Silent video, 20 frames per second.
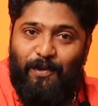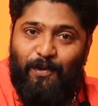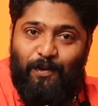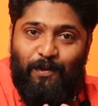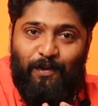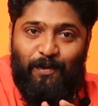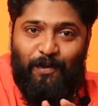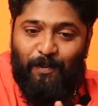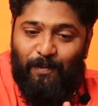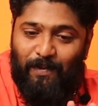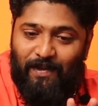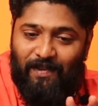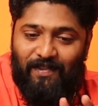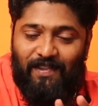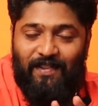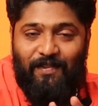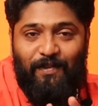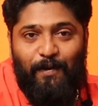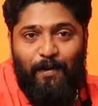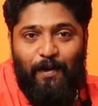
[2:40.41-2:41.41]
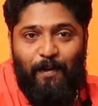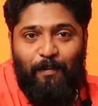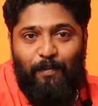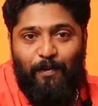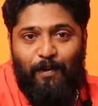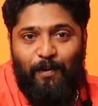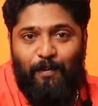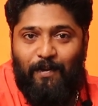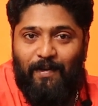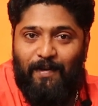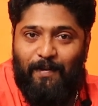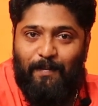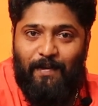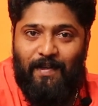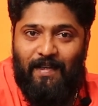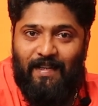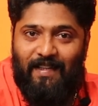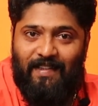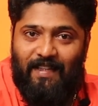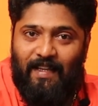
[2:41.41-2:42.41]
யூடியூப்பில் வந்து வீடியோ அப்லோட் பண்ண
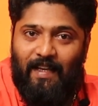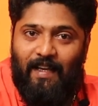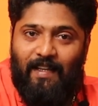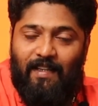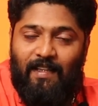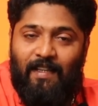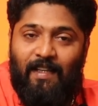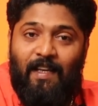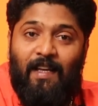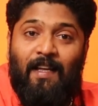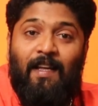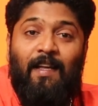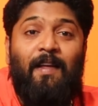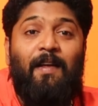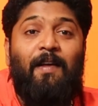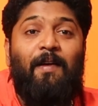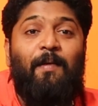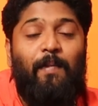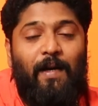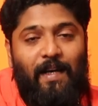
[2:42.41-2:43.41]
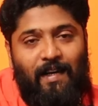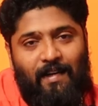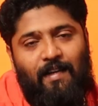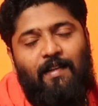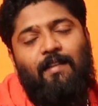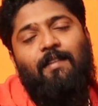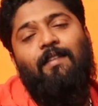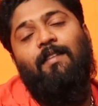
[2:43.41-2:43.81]
எப்படின்னே தெரியாது பட்